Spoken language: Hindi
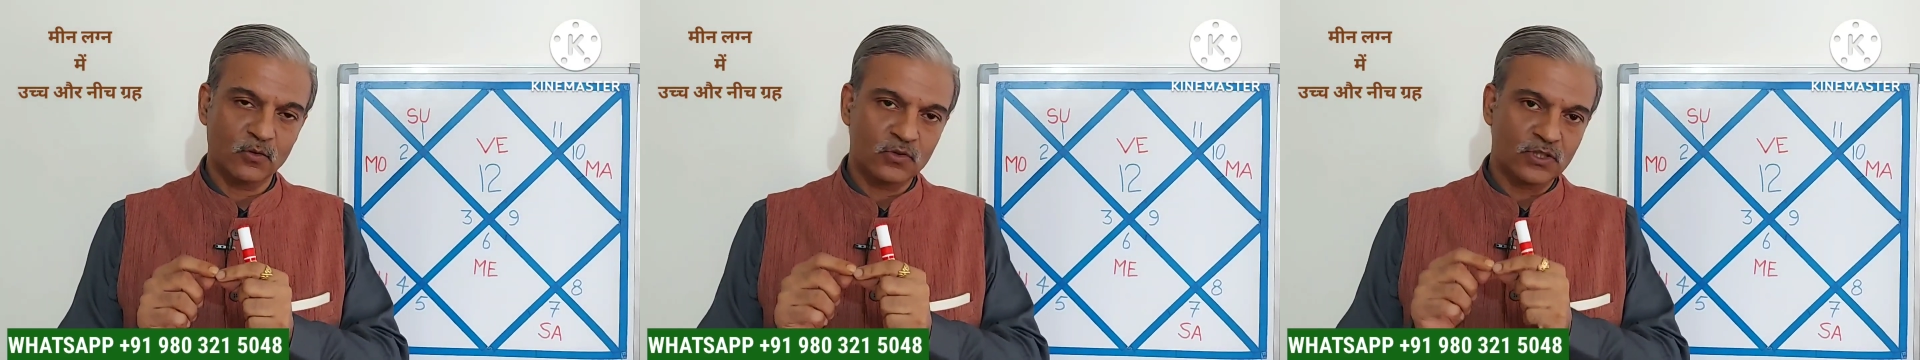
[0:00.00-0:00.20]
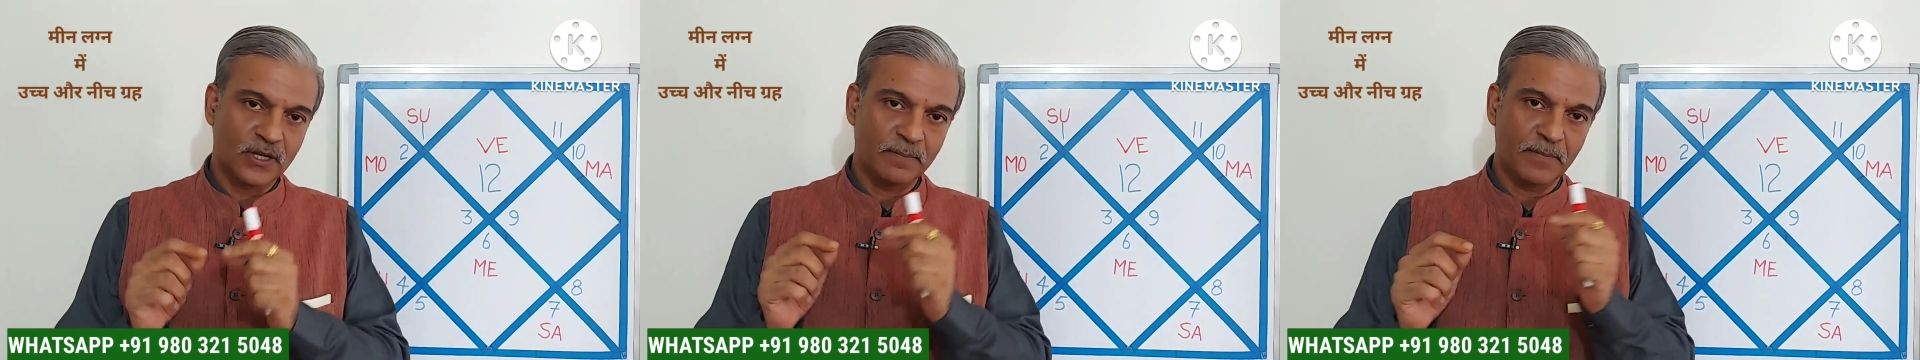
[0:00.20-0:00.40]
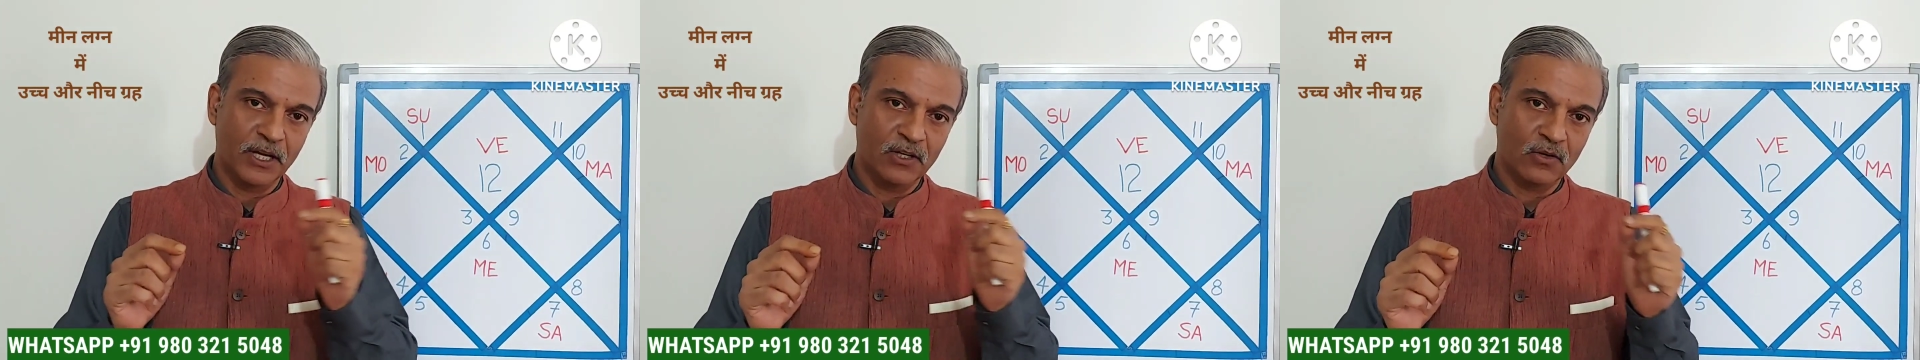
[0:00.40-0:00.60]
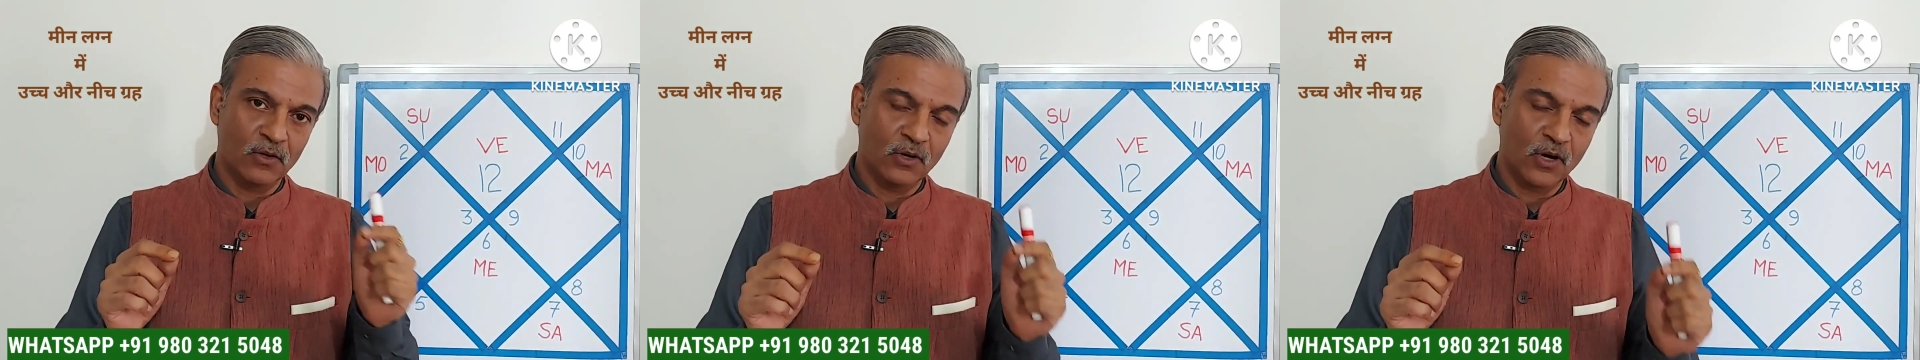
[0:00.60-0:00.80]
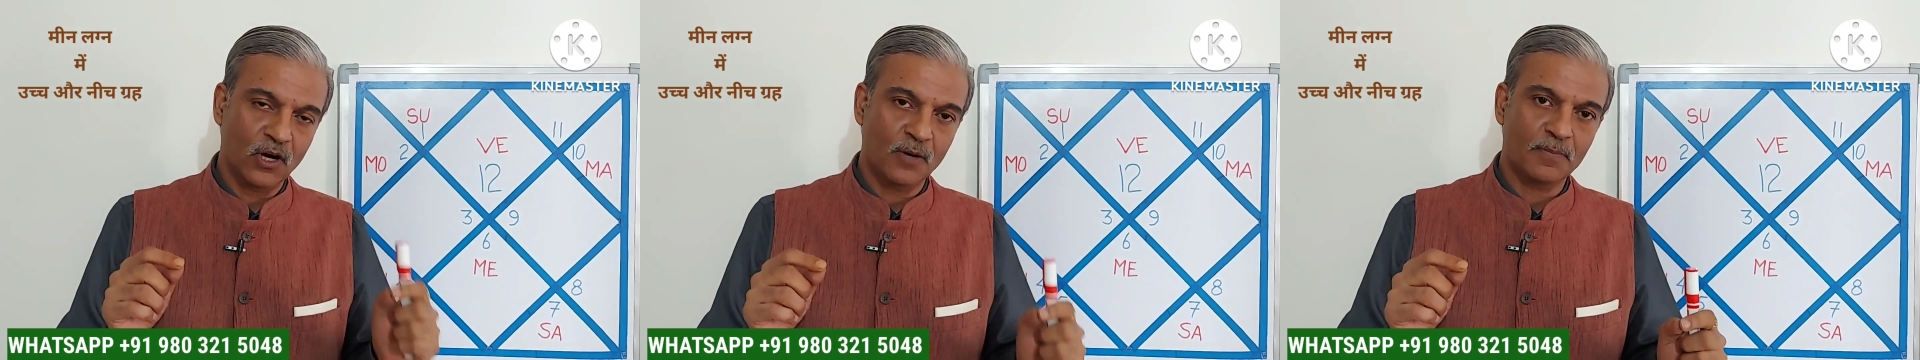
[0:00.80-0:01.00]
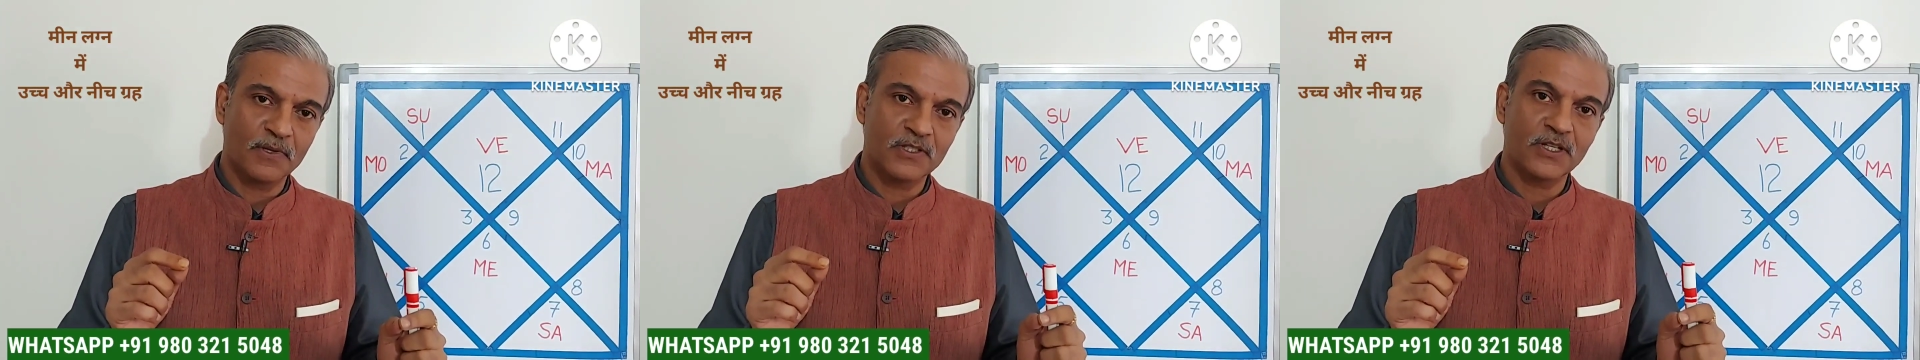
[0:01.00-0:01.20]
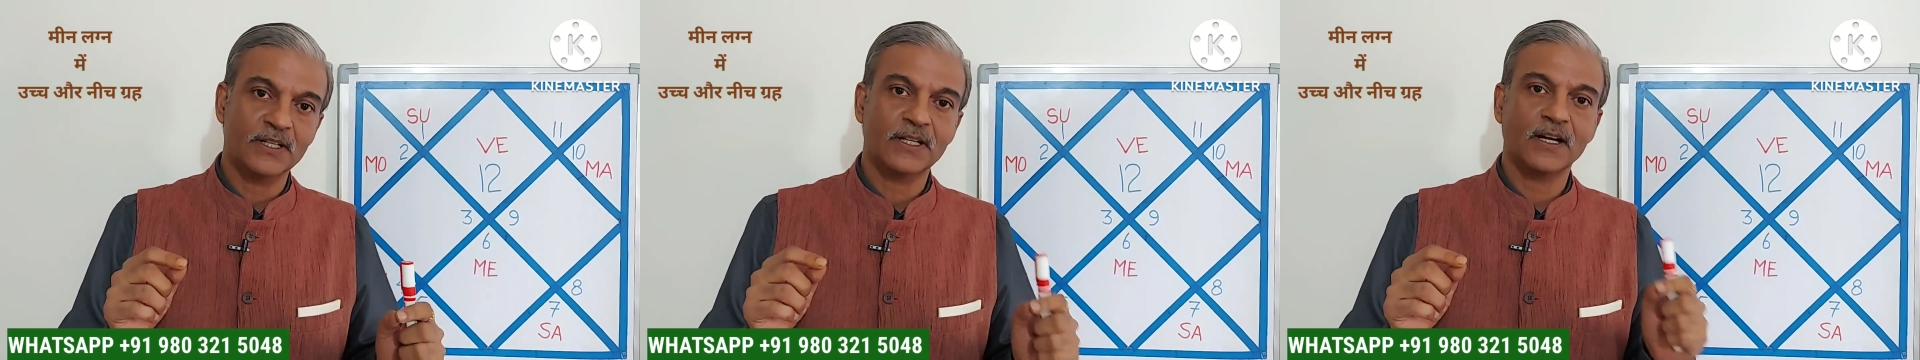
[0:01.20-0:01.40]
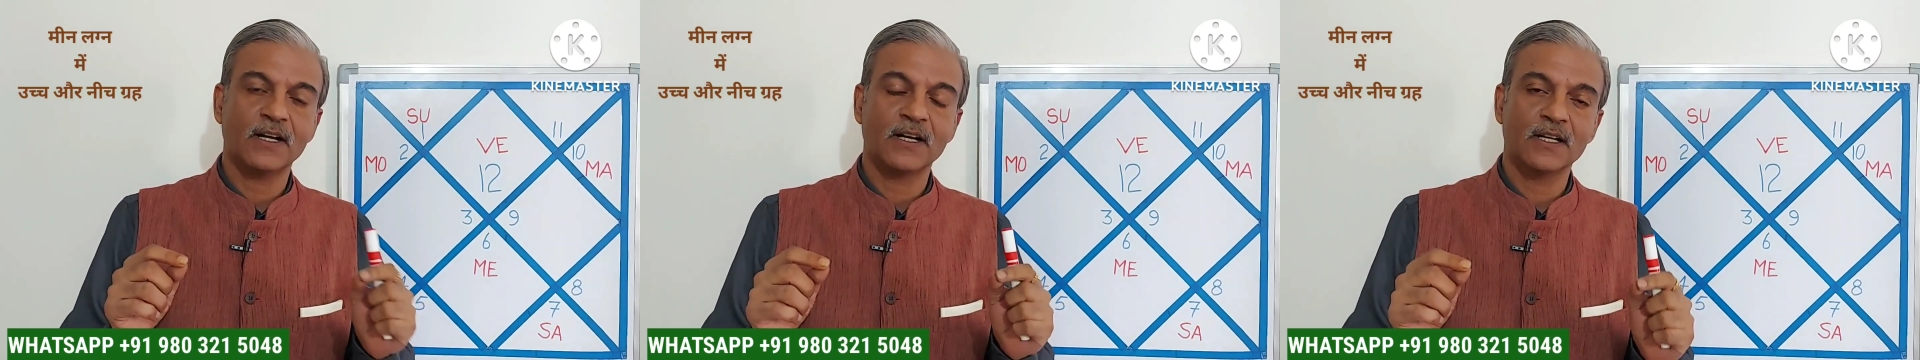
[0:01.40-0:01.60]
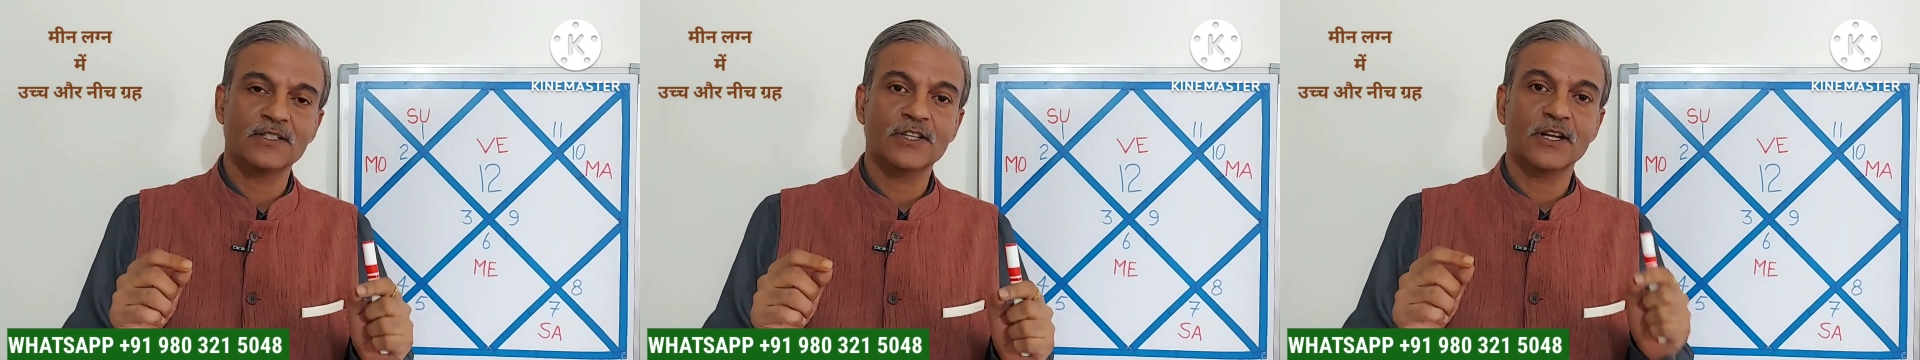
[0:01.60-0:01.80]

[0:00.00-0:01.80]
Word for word: उसके बिल्कुल ऑपोजिट अगर